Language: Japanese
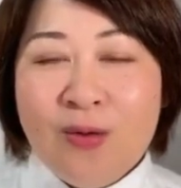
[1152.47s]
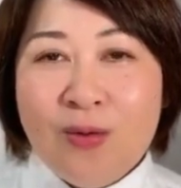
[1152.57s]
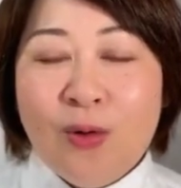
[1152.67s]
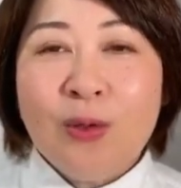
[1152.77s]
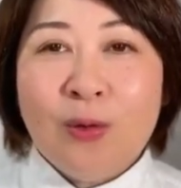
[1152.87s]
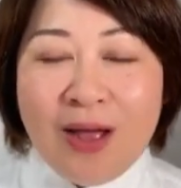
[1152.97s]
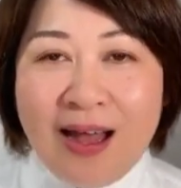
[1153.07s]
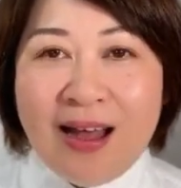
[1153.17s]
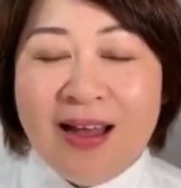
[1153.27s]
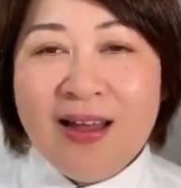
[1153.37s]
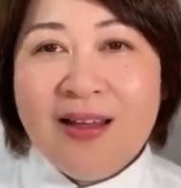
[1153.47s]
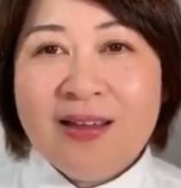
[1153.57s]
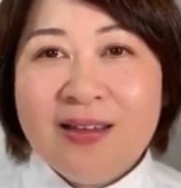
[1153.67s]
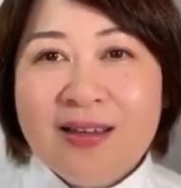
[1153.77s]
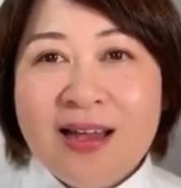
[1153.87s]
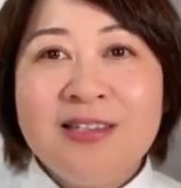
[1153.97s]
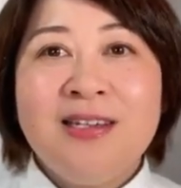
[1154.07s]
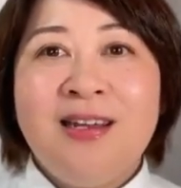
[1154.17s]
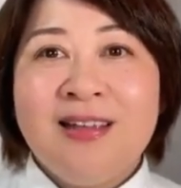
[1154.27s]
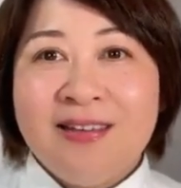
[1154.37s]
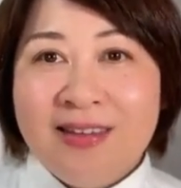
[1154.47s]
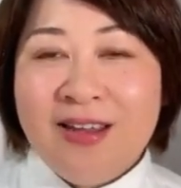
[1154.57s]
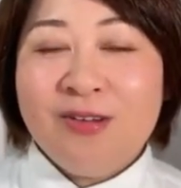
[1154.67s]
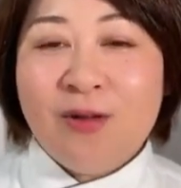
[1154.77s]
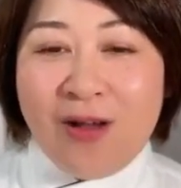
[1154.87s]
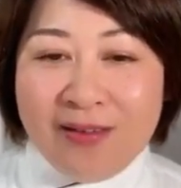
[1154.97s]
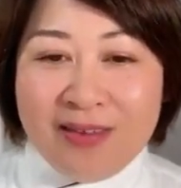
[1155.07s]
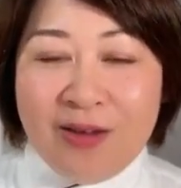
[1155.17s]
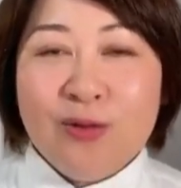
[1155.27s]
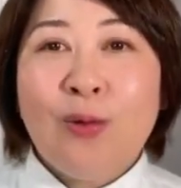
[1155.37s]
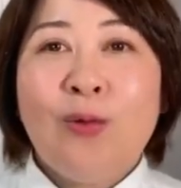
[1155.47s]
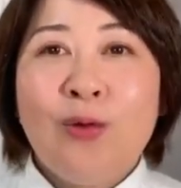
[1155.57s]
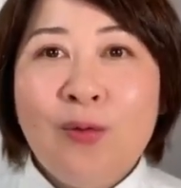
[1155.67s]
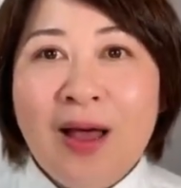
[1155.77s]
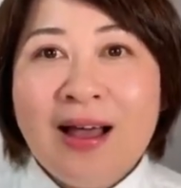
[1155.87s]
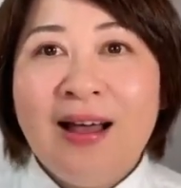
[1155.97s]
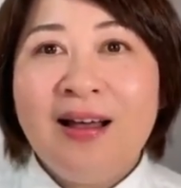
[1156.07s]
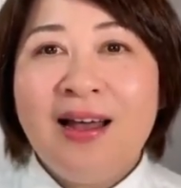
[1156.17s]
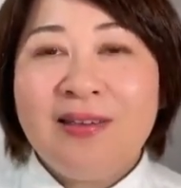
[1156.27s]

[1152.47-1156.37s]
ことが価値になっていくのかっていうところは考